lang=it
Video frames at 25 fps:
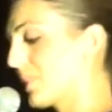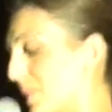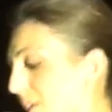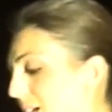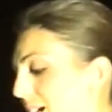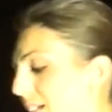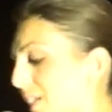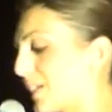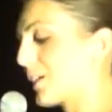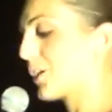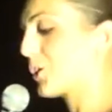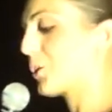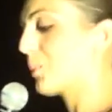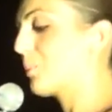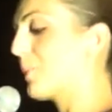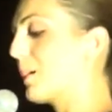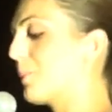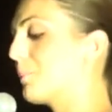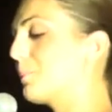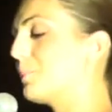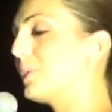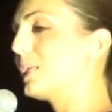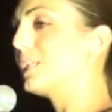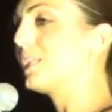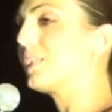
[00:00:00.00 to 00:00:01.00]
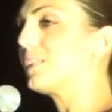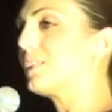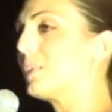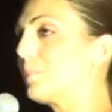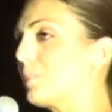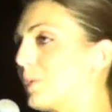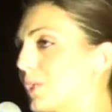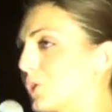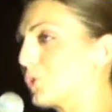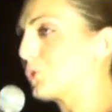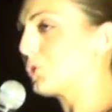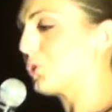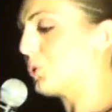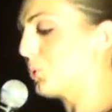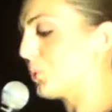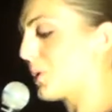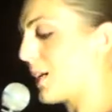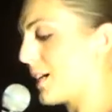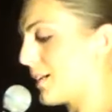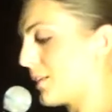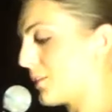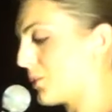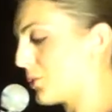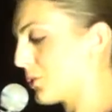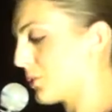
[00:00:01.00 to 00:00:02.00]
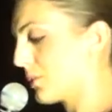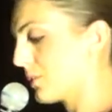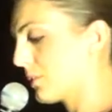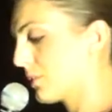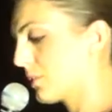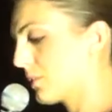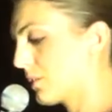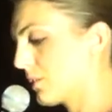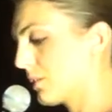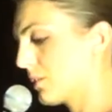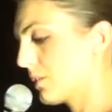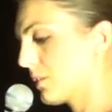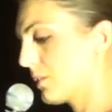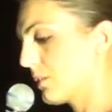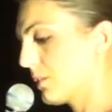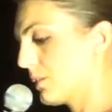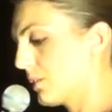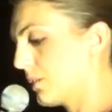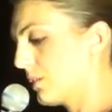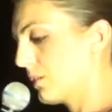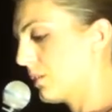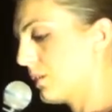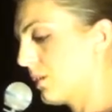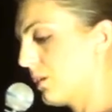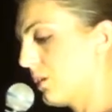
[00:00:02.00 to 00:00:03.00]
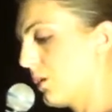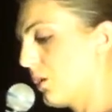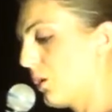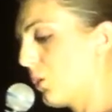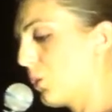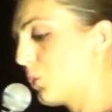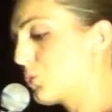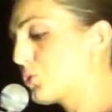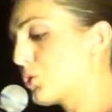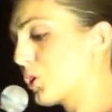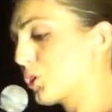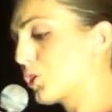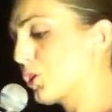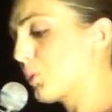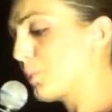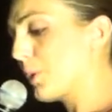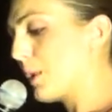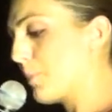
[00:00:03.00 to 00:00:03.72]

erano bambini di meno di un anno. Un giorno